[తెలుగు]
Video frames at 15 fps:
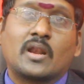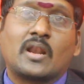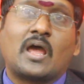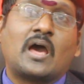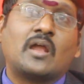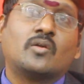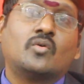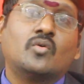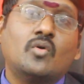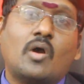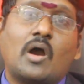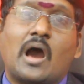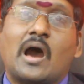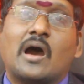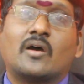నాలుగు
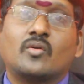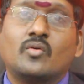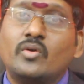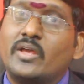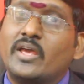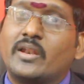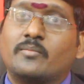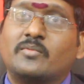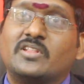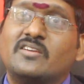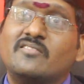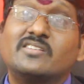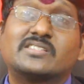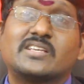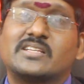ఆరు ఎనిమిది
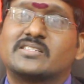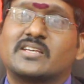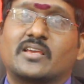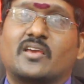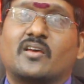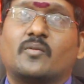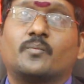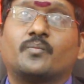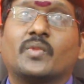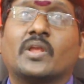ఇవి సరి సంఖ్యలు